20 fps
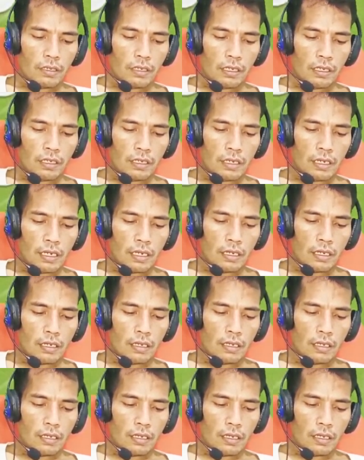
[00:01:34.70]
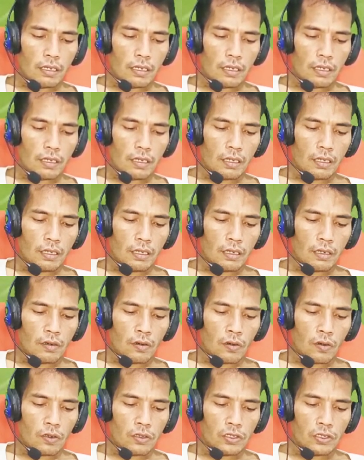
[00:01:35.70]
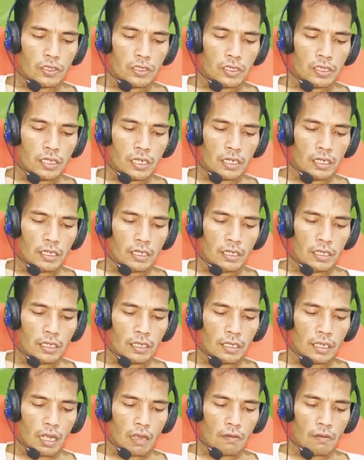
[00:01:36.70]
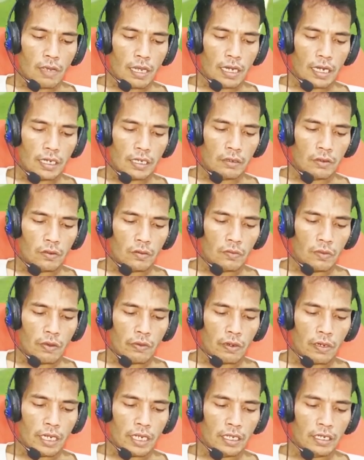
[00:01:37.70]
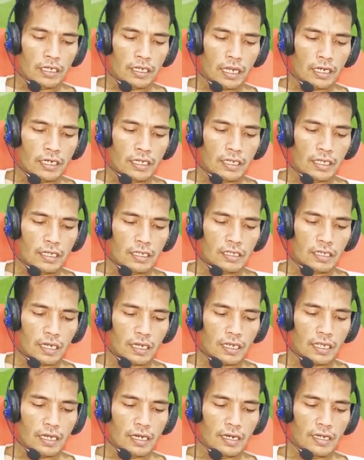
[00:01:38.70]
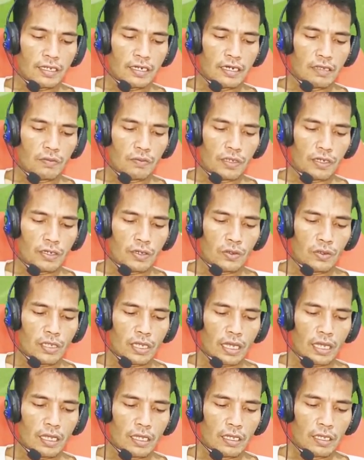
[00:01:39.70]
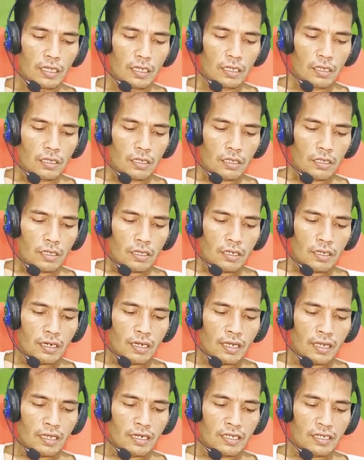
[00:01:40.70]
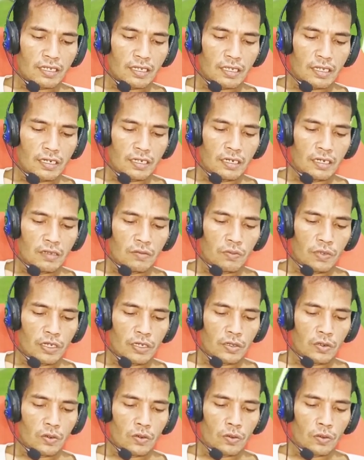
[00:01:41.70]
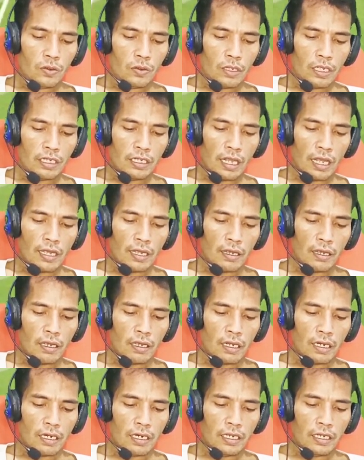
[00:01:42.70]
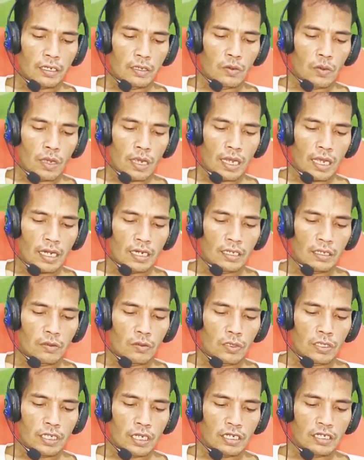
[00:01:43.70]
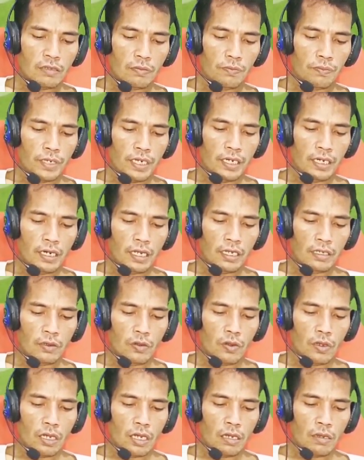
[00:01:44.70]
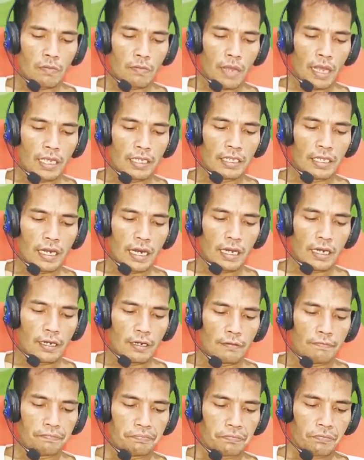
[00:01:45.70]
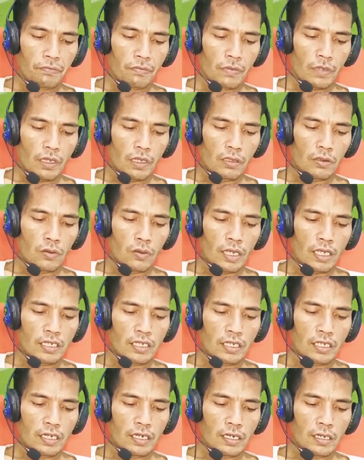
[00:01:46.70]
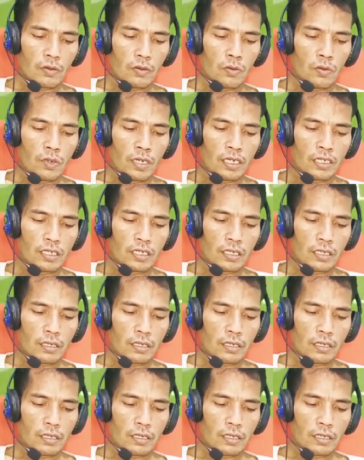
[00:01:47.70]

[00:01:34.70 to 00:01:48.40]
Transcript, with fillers: tidak lolos dari kawalan untuk mau nah ini tadi skill individu ya nah ini skill individu kita klik dua kali tulisan sprint atau kemahiran itulah skill keunggulan